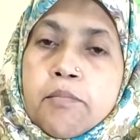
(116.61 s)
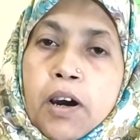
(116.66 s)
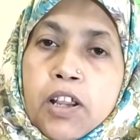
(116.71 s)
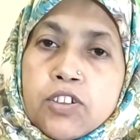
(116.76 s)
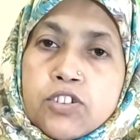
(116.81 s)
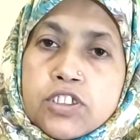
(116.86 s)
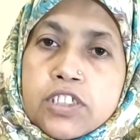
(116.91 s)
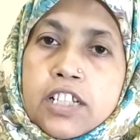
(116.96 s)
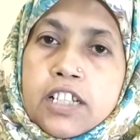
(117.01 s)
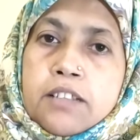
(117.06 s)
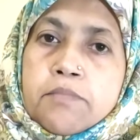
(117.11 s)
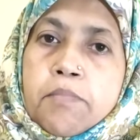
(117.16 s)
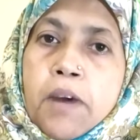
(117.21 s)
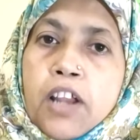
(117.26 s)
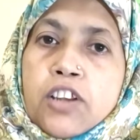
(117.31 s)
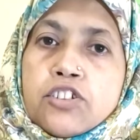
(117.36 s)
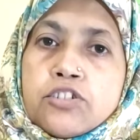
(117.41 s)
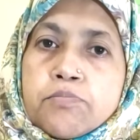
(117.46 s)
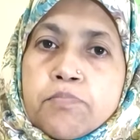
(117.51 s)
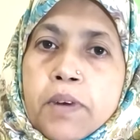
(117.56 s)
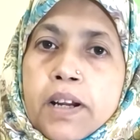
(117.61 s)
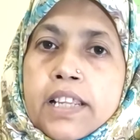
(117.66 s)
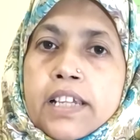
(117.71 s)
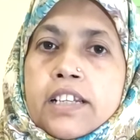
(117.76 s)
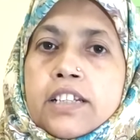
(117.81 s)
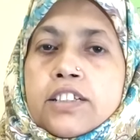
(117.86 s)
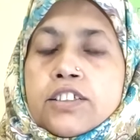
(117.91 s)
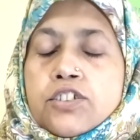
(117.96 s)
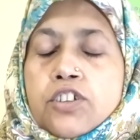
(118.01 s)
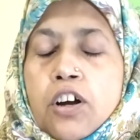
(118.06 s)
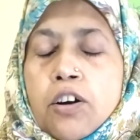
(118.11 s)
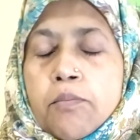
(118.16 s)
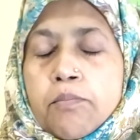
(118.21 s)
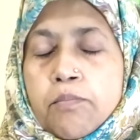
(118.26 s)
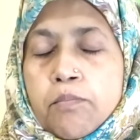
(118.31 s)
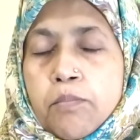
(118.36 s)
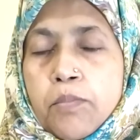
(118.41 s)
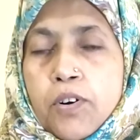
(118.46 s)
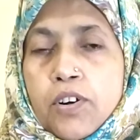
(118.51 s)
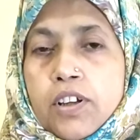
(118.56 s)
মানুষের পারস্পরিক
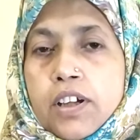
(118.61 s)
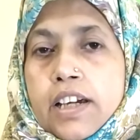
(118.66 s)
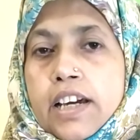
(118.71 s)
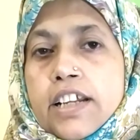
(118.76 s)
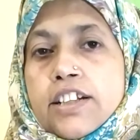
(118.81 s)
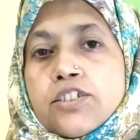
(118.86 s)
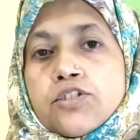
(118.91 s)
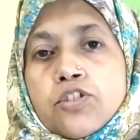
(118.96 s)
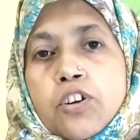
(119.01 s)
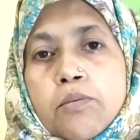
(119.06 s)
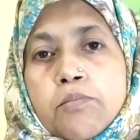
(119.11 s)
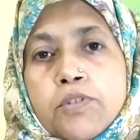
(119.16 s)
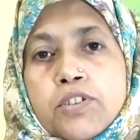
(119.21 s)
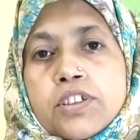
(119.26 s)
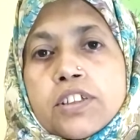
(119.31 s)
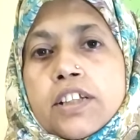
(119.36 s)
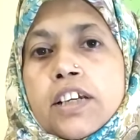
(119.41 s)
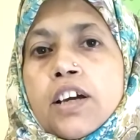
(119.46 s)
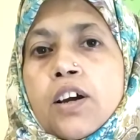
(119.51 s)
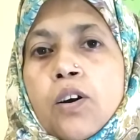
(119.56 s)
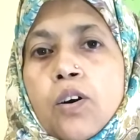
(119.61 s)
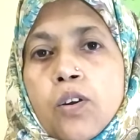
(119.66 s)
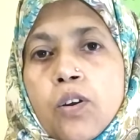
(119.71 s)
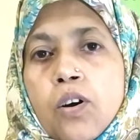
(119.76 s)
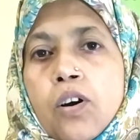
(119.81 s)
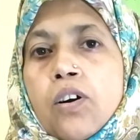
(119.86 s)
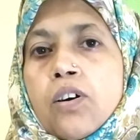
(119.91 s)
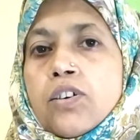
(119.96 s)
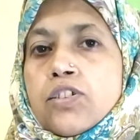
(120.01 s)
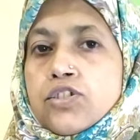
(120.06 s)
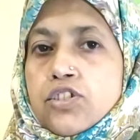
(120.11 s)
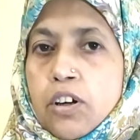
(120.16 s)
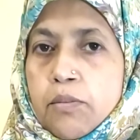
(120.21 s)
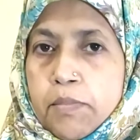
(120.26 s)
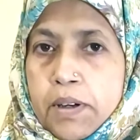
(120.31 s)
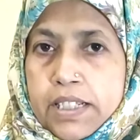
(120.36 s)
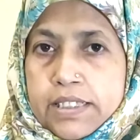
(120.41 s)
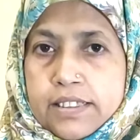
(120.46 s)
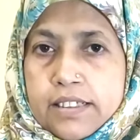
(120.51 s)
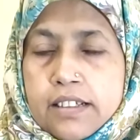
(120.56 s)
সম্পর্কের সমষ্টি হল
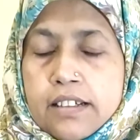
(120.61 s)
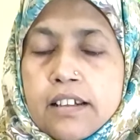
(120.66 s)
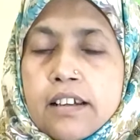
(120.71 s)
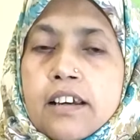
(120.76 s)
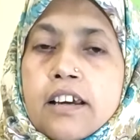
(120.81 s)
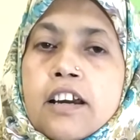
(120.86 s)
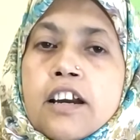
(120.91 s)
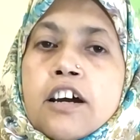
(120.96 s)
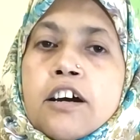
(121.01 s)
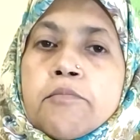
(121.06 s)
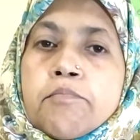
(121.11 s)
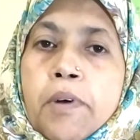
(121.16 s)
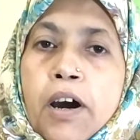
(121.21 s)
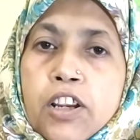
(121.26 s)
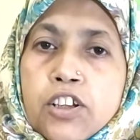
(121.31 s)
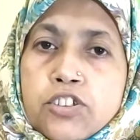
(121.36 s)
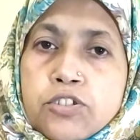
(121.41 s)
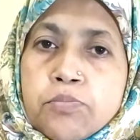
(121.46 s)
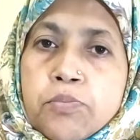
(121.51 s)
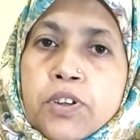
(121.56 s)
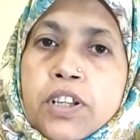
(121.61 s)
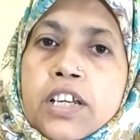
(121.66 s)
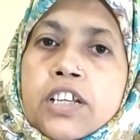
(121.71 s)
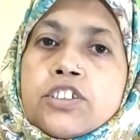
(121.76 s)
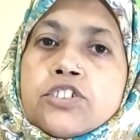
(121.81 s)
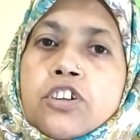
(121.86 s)
সমাজ পারস্পরিক